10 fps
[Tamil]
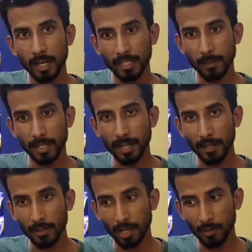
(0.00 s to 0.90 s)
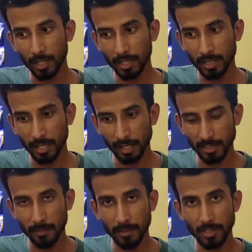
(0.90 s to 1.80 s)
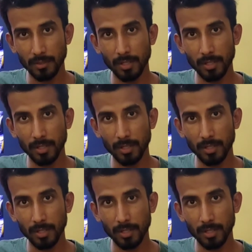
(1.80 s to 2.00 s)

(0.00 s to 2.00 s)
அந்த மாதிரி கார்ட்டூனில் கூட இந்த கான்செப்டை வச்சு